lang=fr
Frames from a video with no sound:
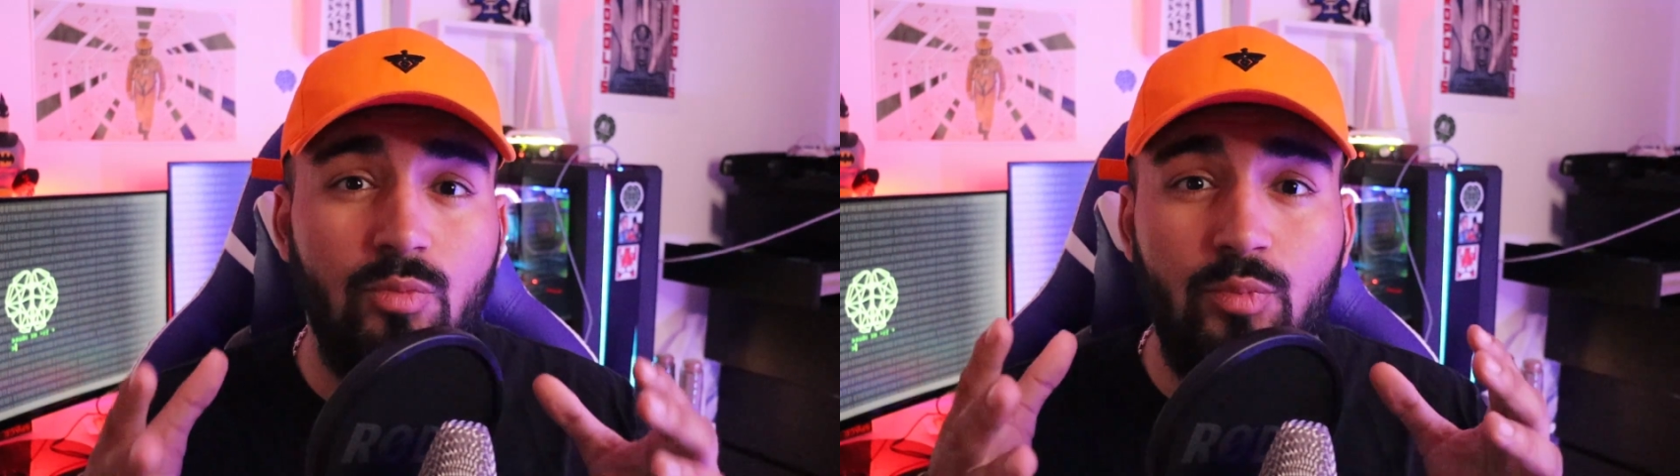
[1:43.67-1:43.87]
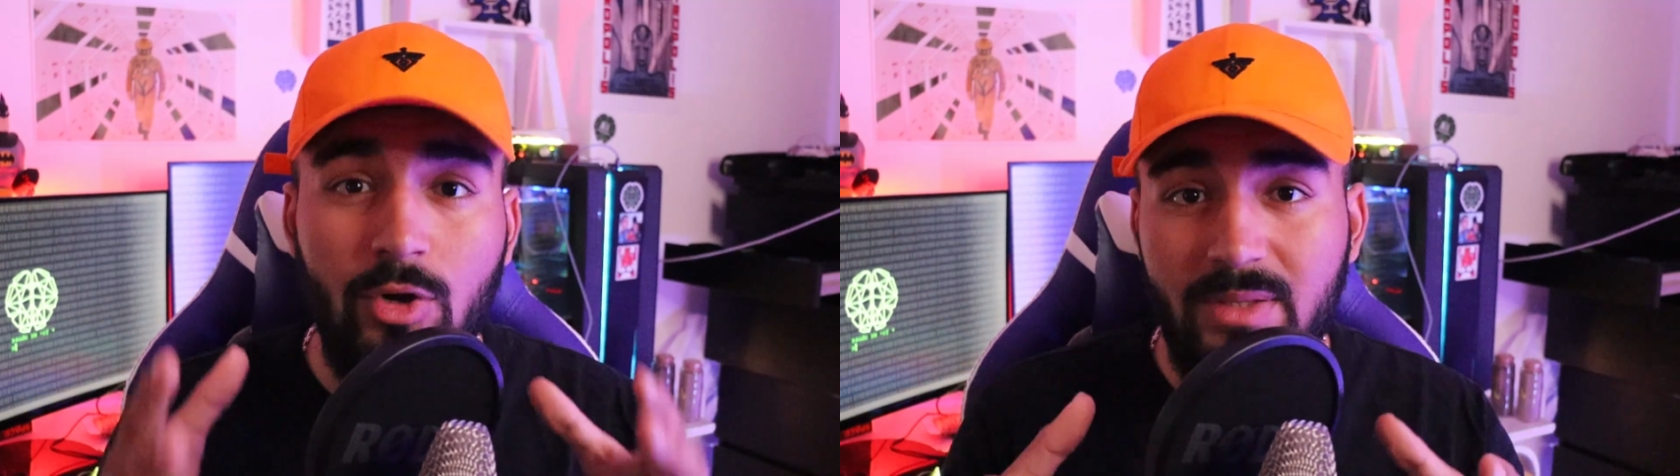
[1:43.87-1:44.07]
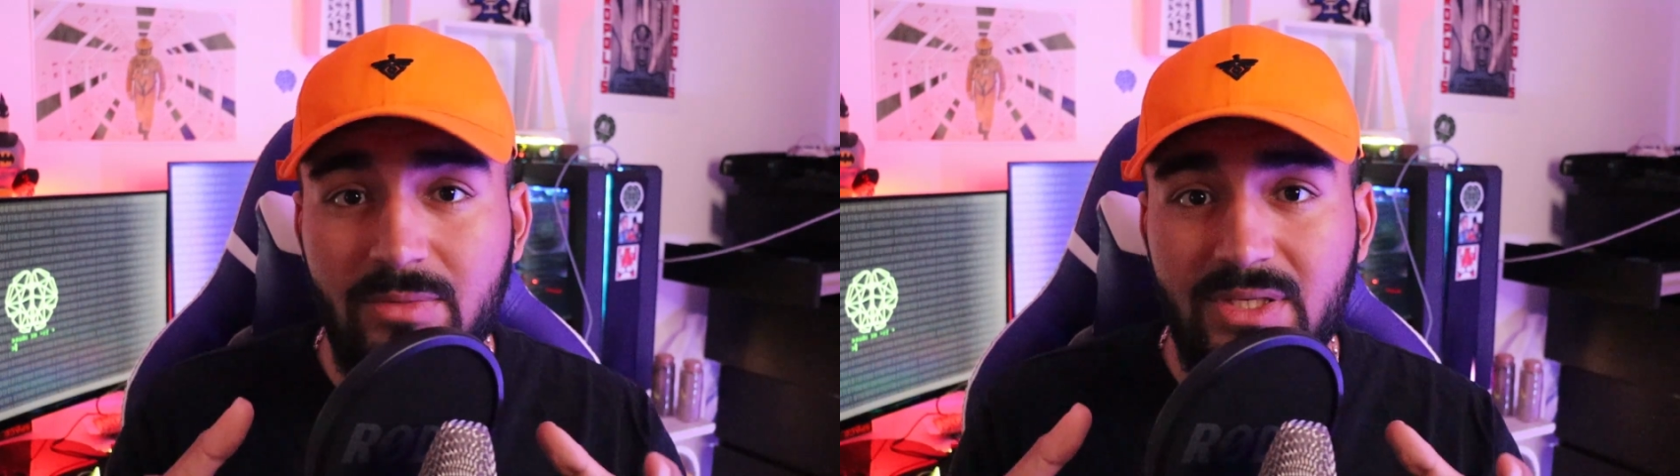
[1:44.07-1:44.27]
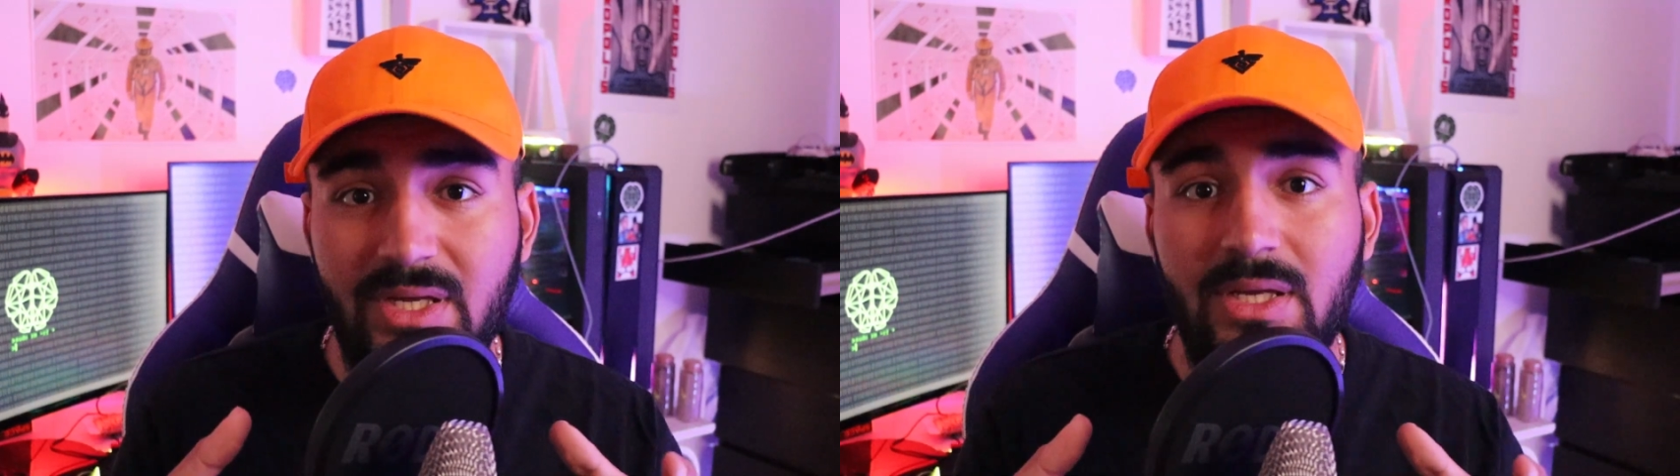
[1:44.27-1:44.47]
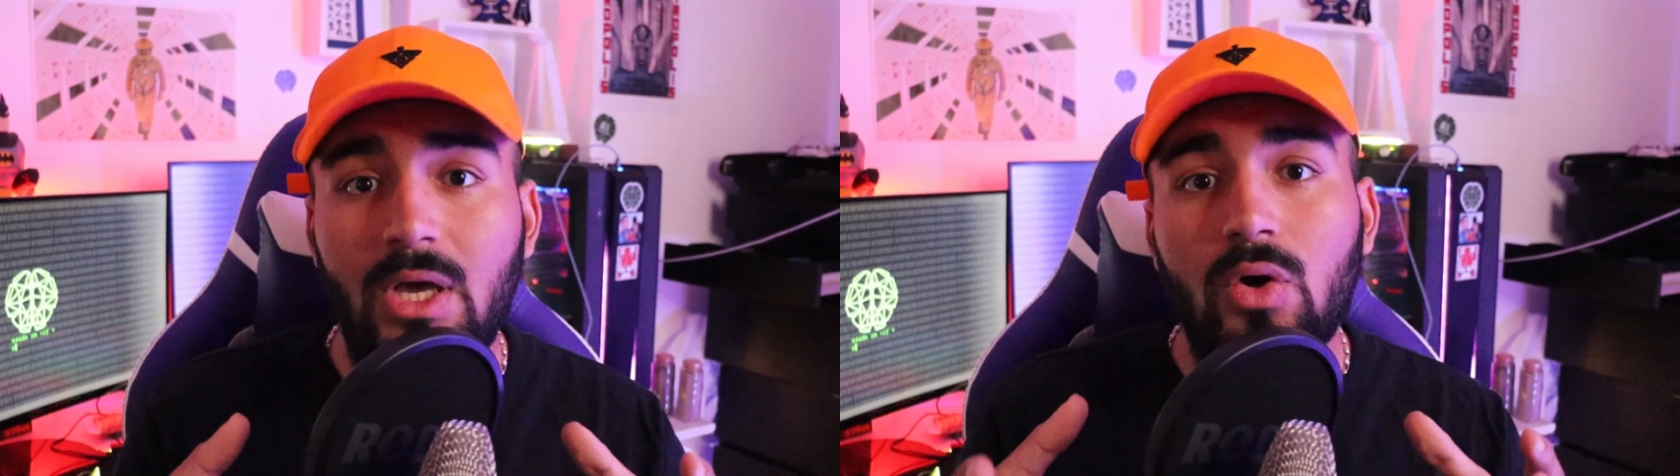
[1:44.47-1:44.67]

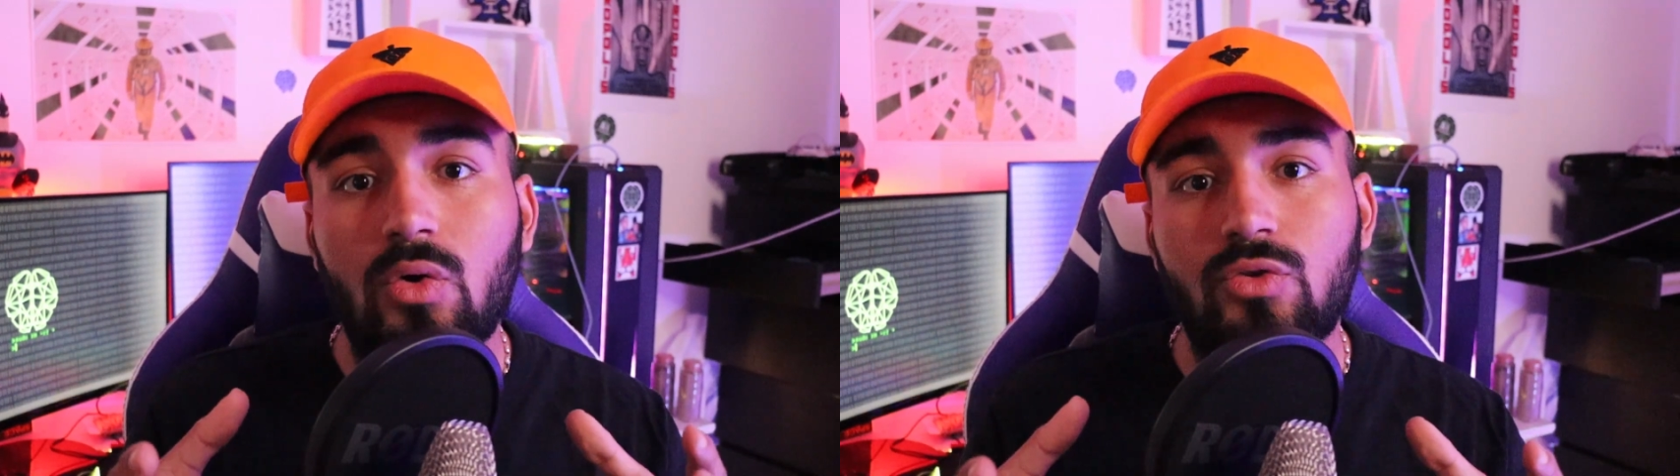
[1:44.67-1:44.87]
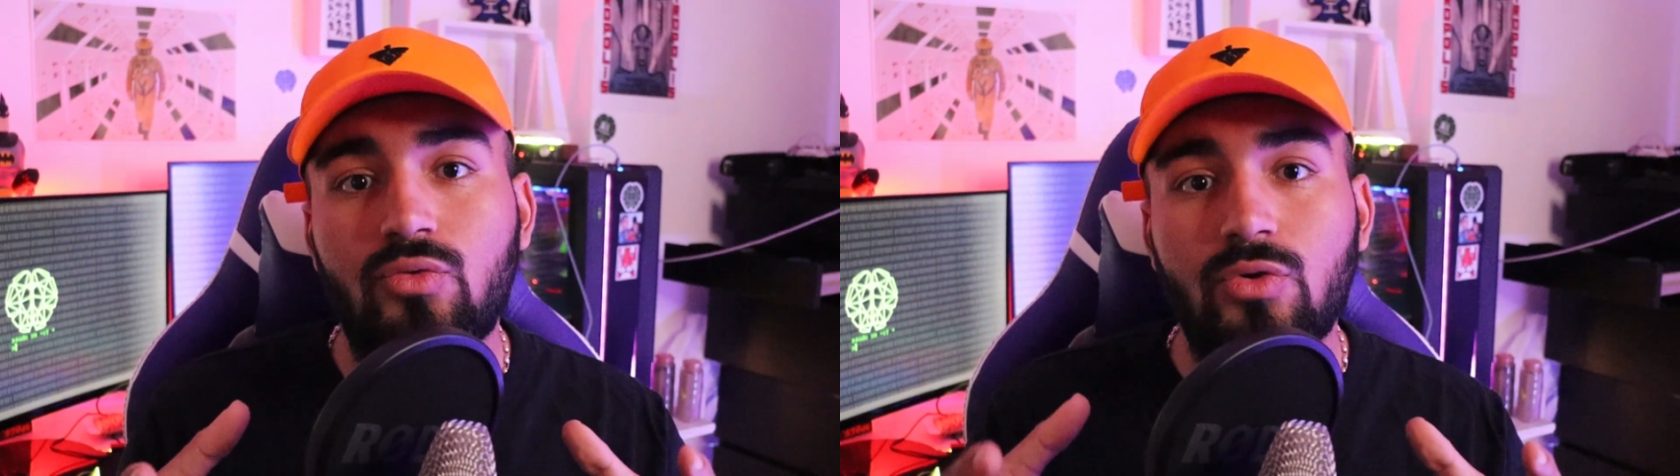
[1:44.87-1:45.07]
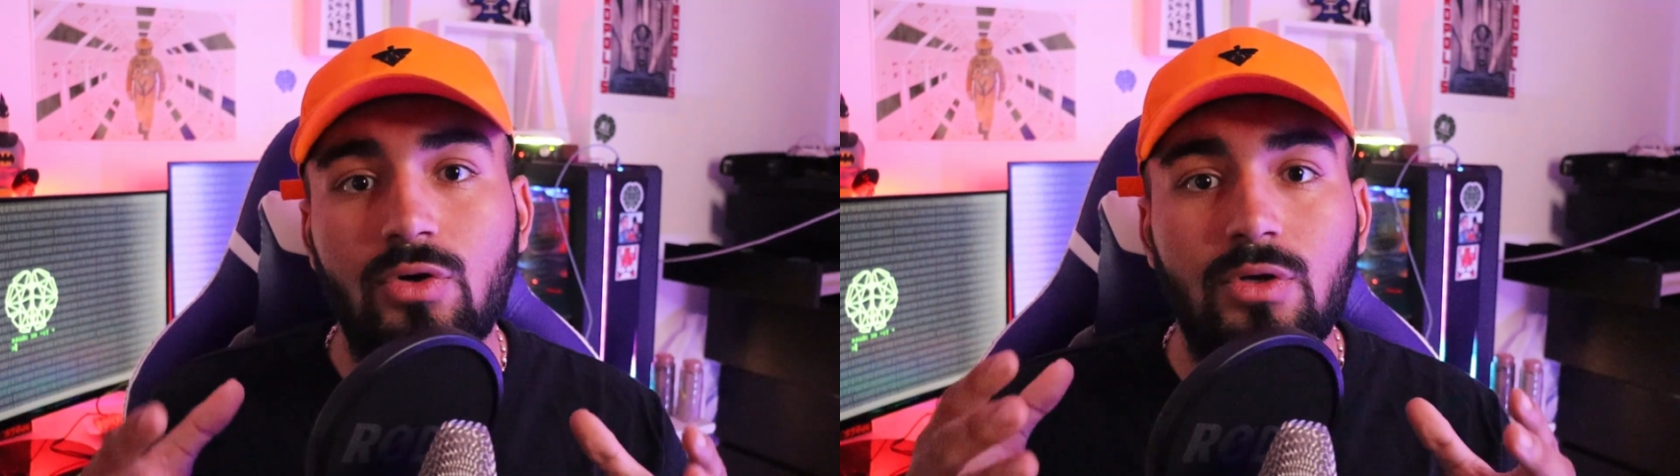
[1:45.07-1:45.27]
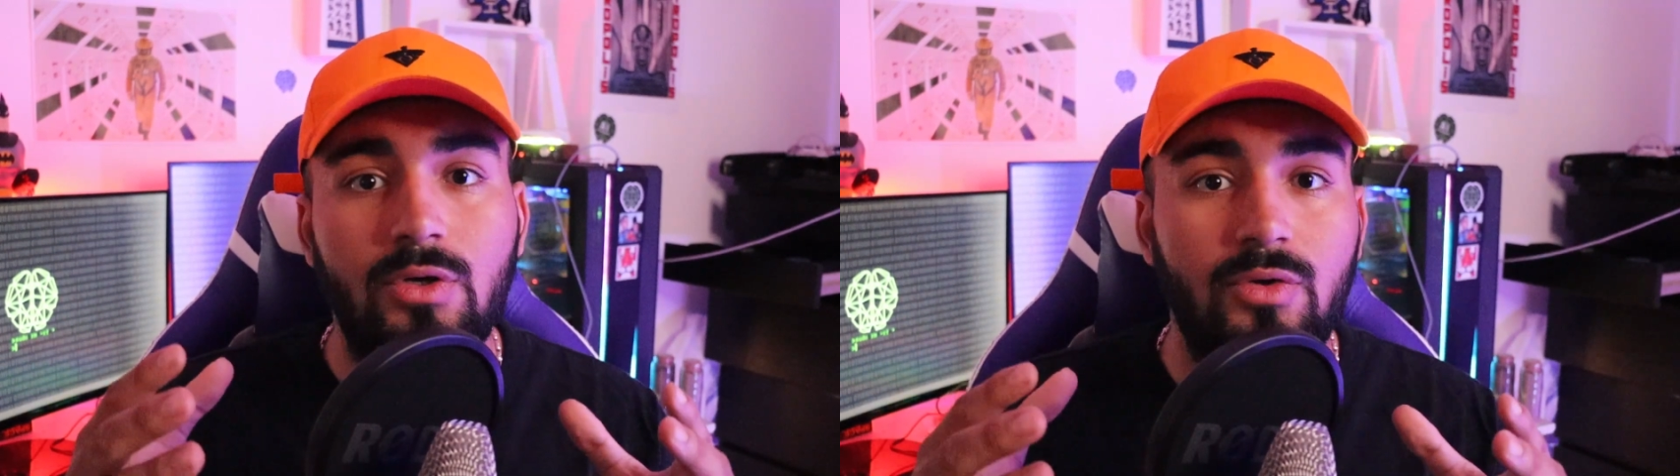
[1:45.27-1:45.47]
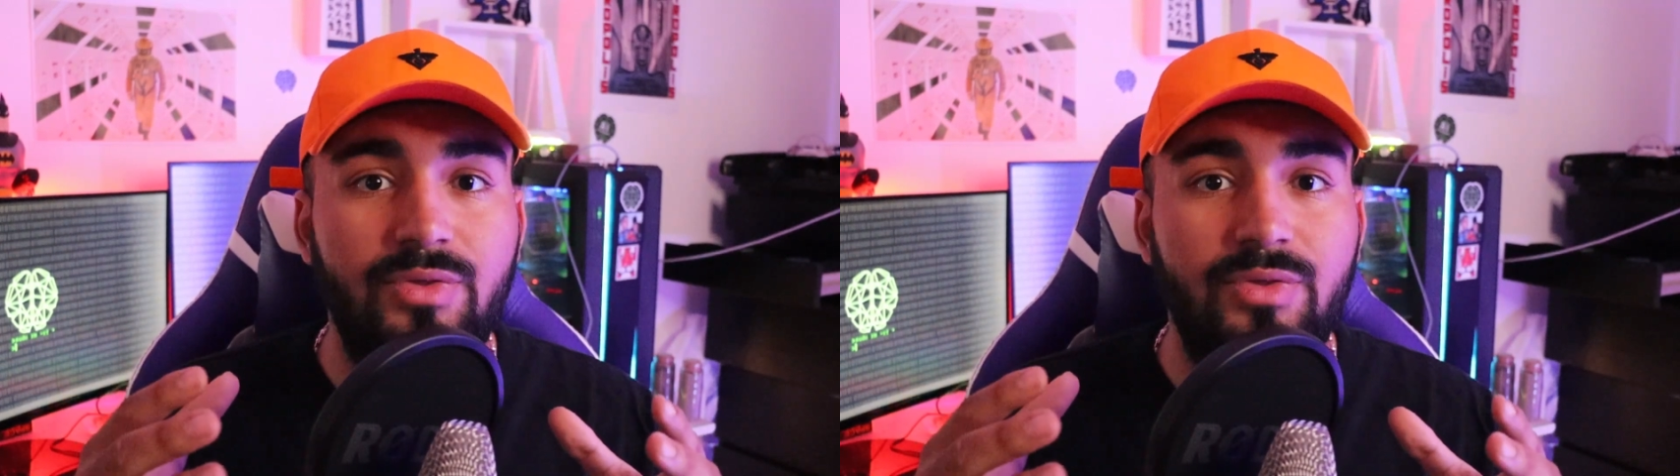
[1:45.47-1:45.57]
polémiquer autour euh,